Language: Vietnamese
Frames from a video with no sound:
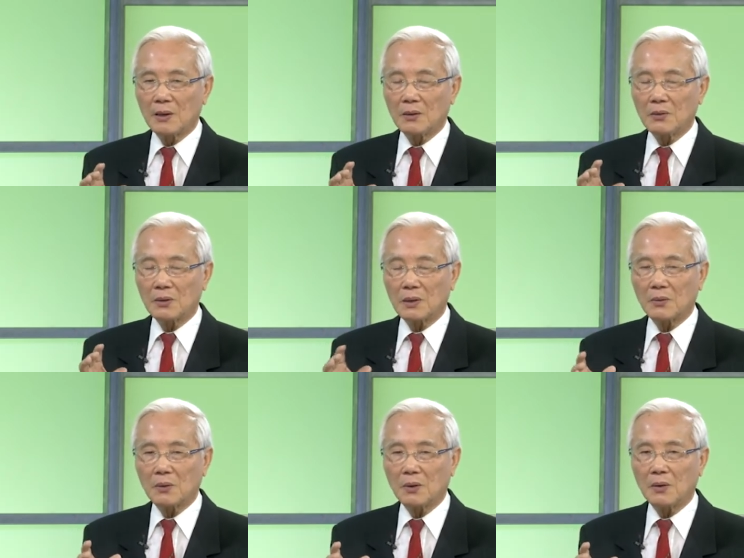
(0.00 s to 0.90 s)
thế giờ
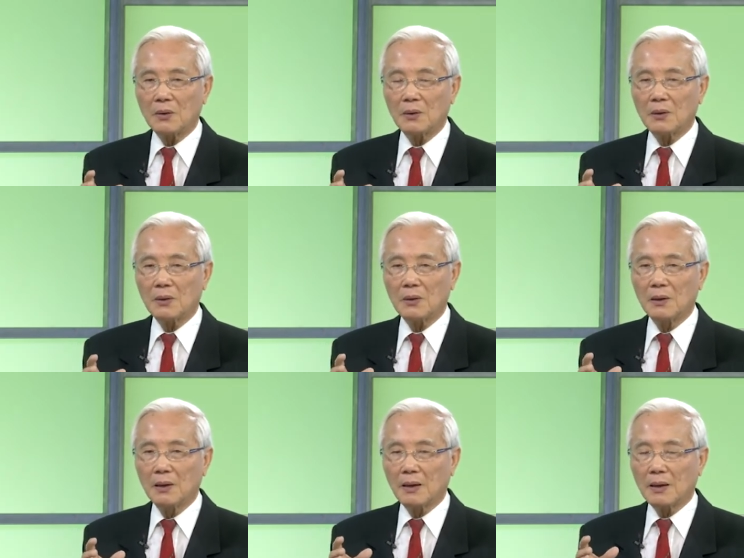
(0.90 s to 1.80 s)
sau đó thì
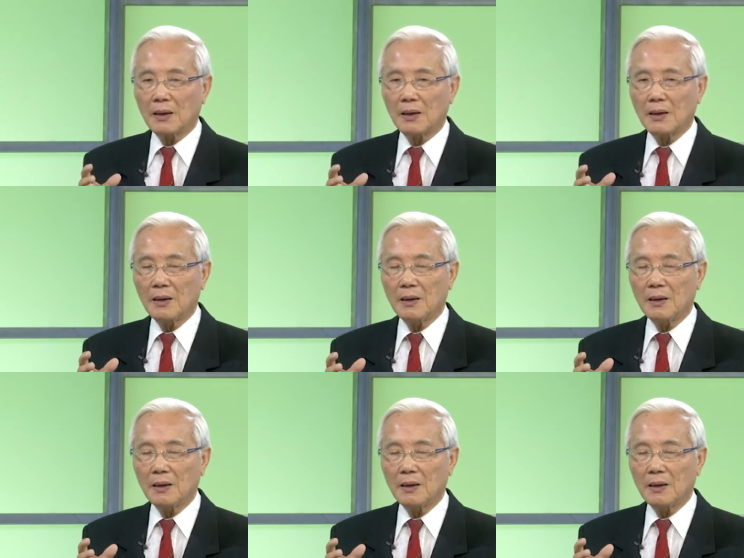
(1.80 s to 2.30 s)
cái